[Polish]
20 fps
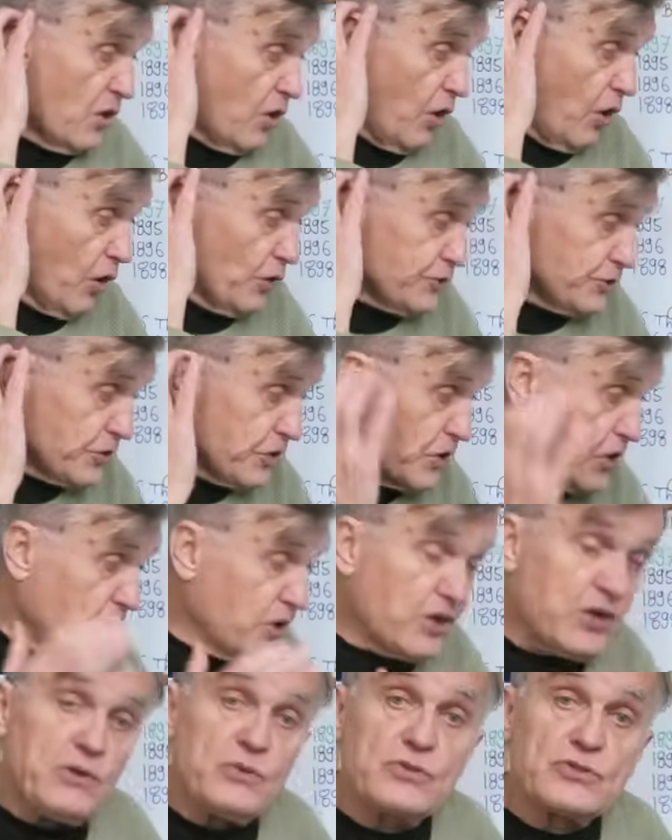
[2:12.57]

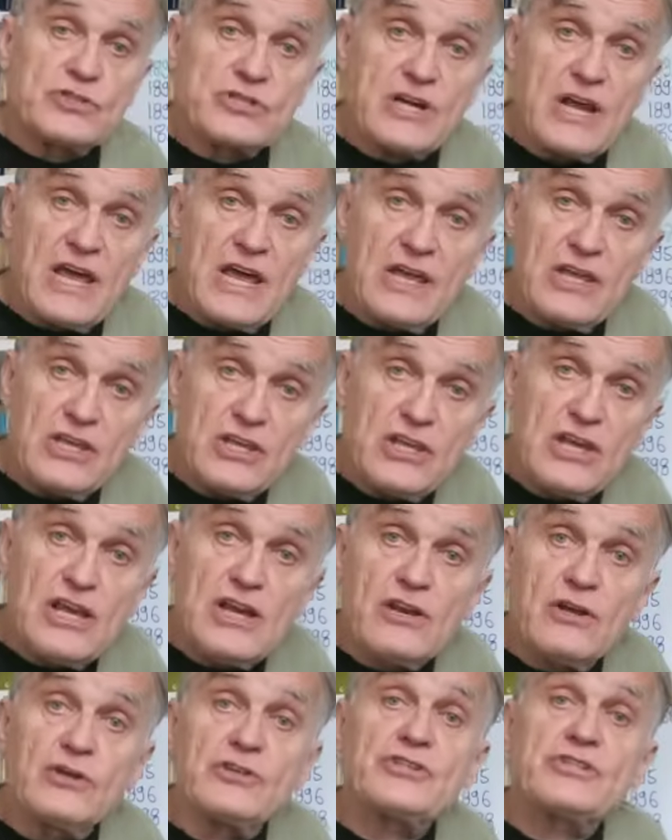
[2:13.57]
odkrył, że
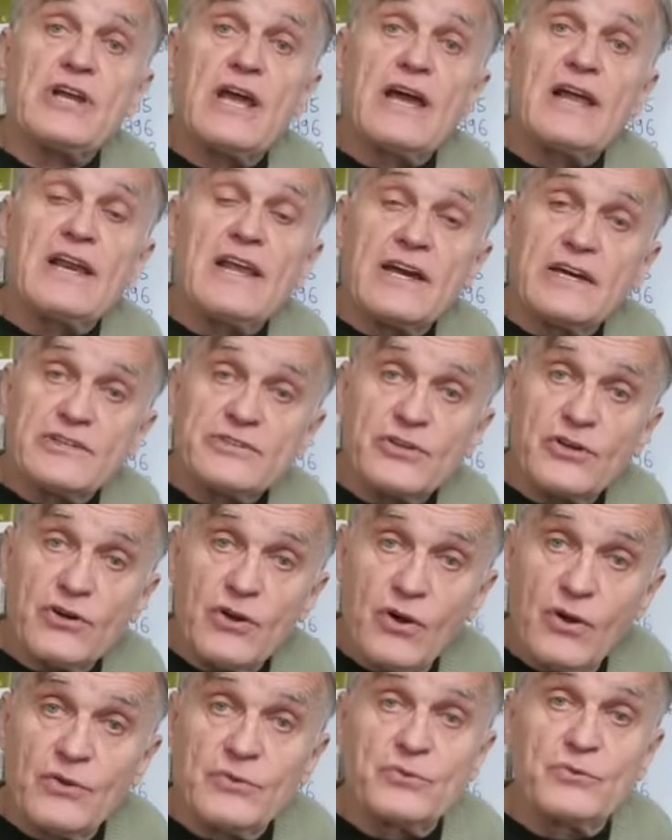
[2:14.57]
ilość
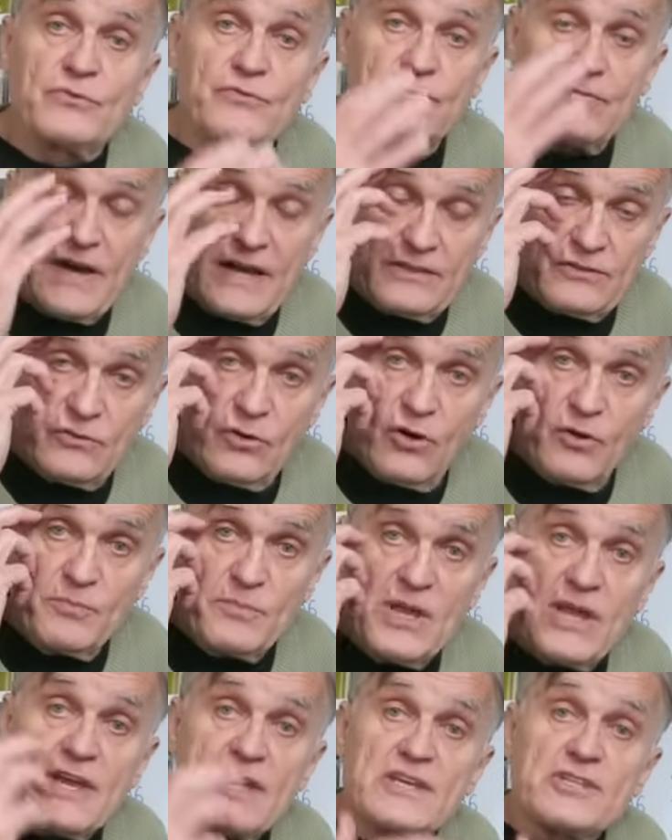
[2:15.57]
elektronów w
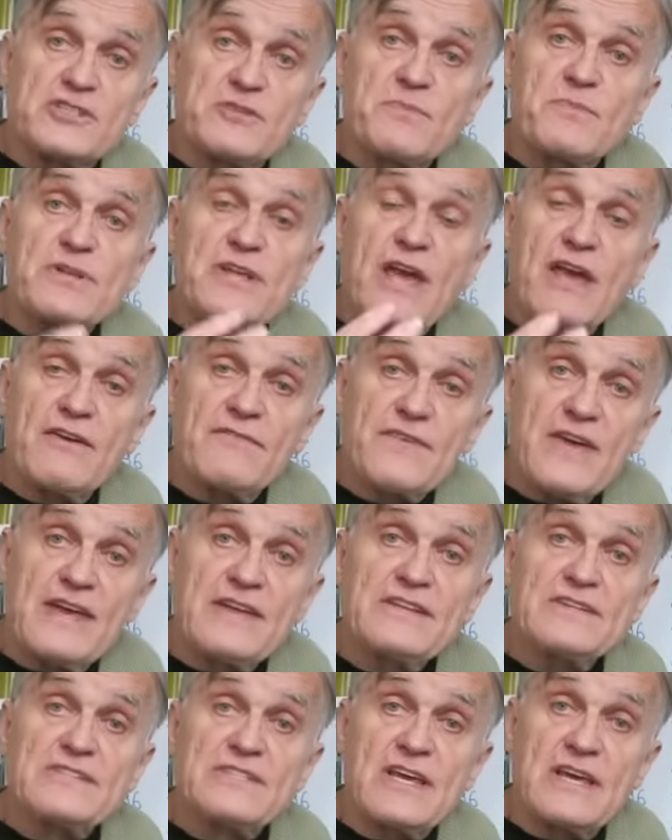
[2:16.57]
atomie jest mniej
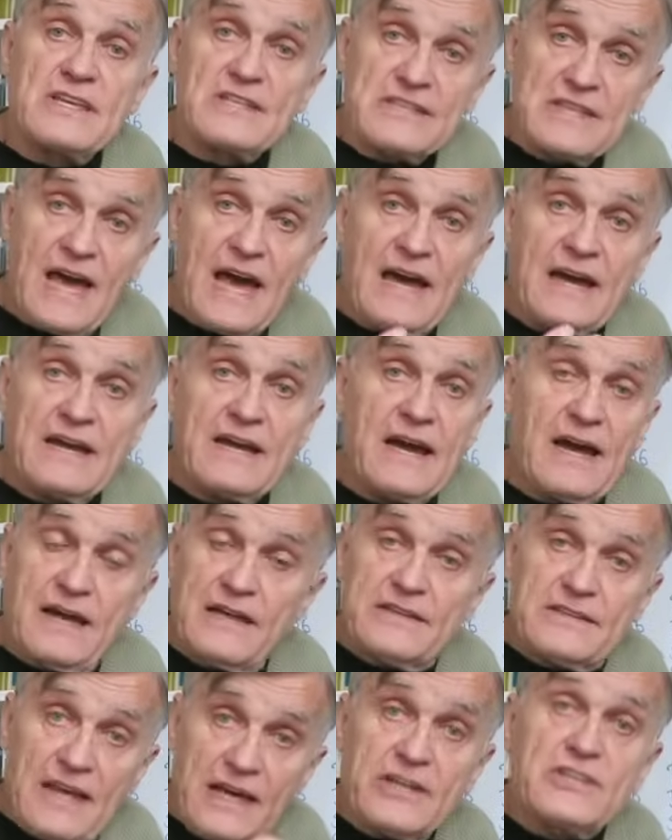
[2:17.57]
więcej
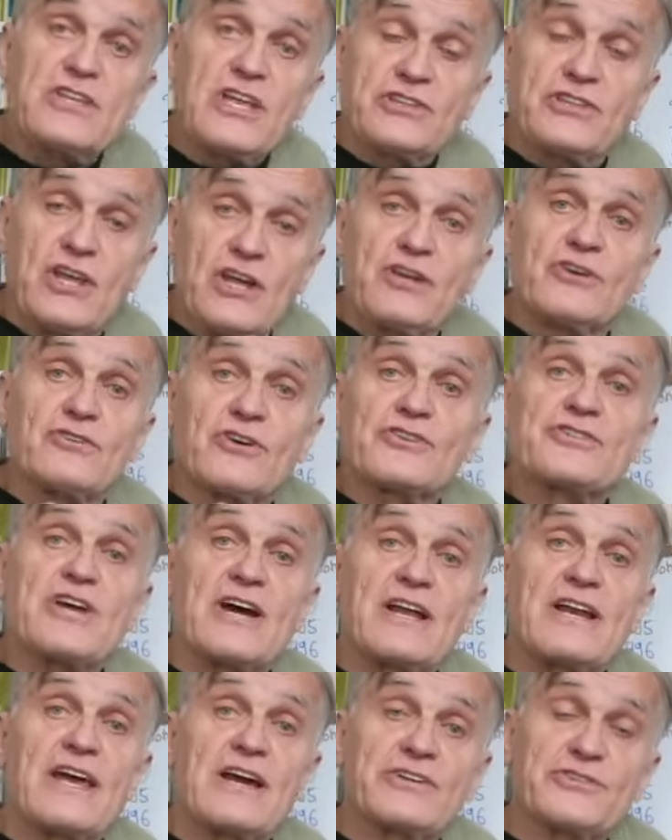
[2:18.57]
taka, tak nie tylko, że
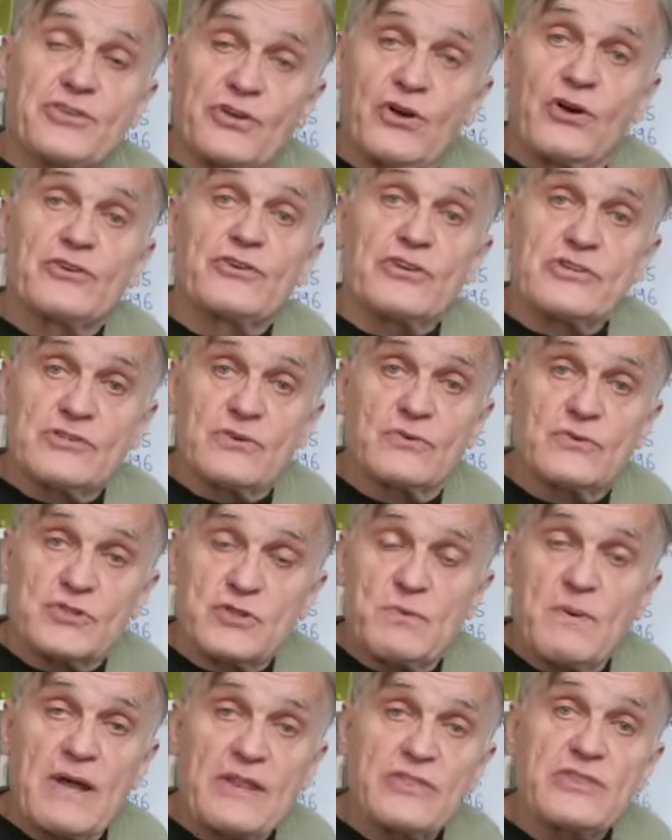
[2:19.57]
elektrony są
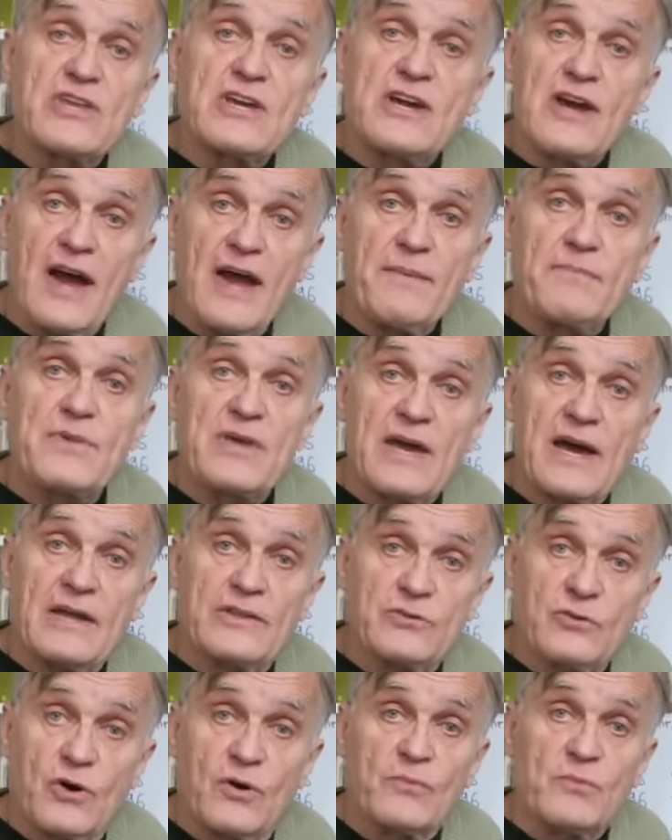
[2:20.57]
składnikami
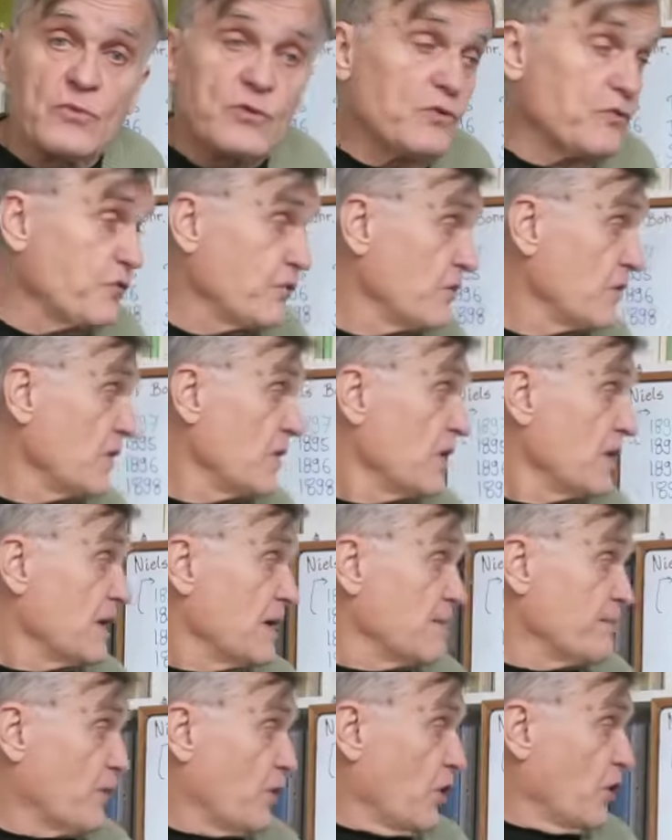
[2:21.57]
atomów,
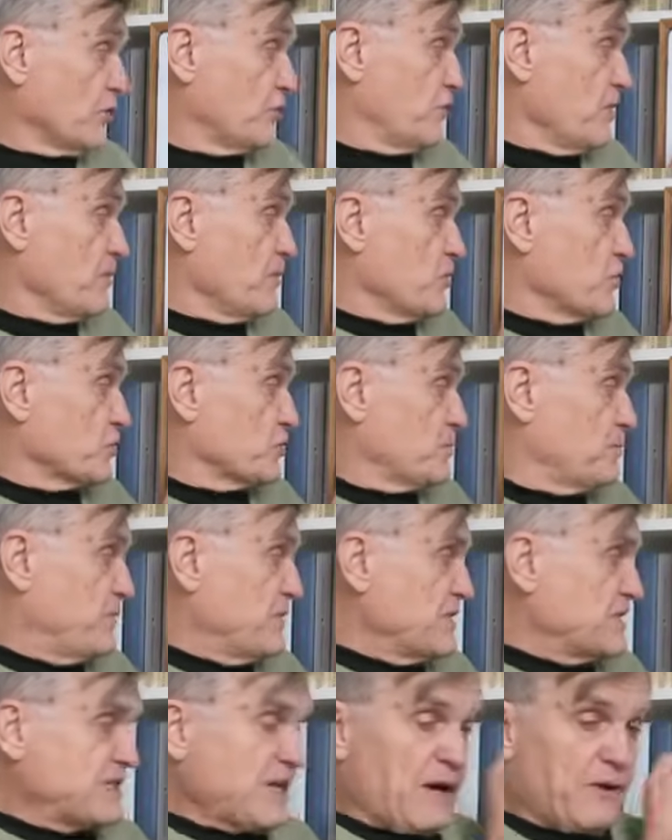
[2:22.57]
bo o tym już
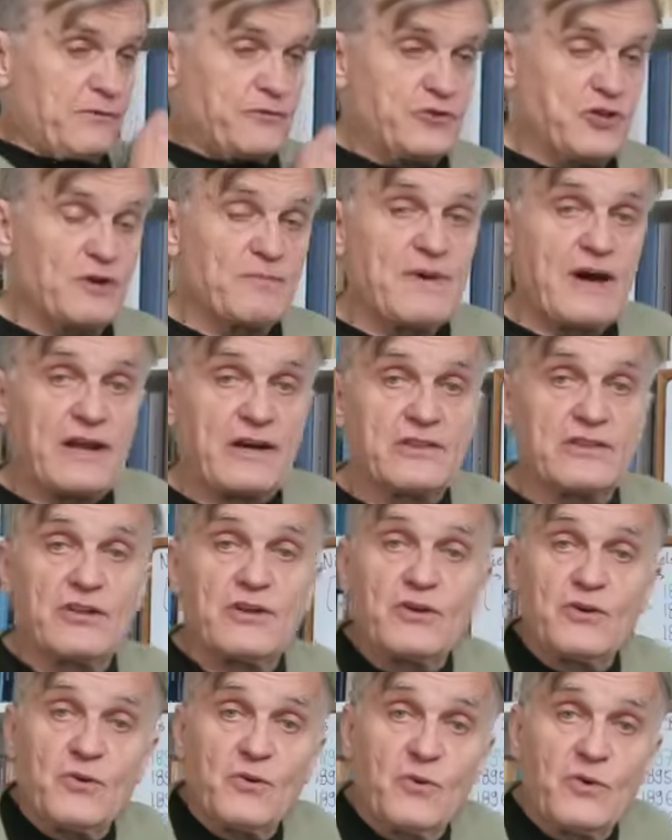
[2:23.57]
pisał w tym
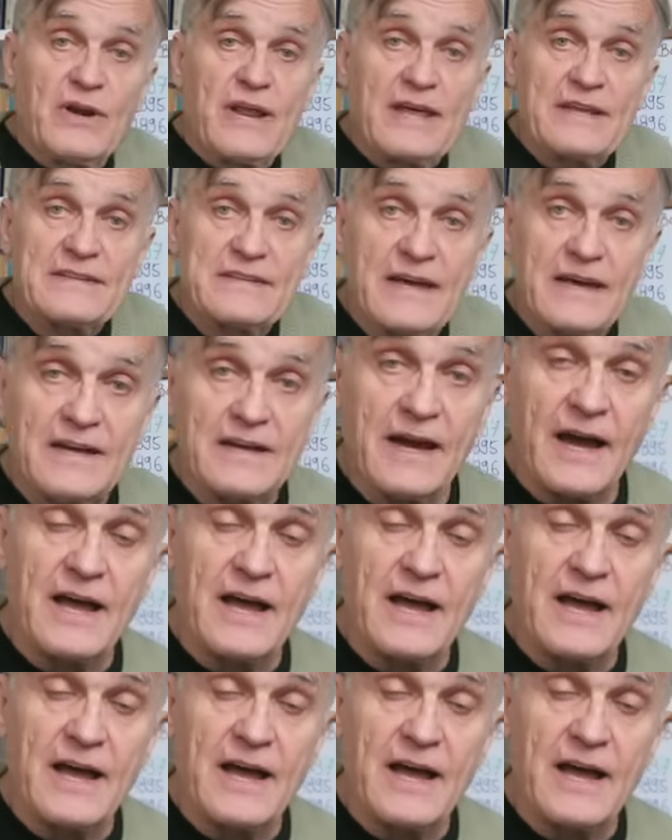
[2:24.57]
artykule, tak?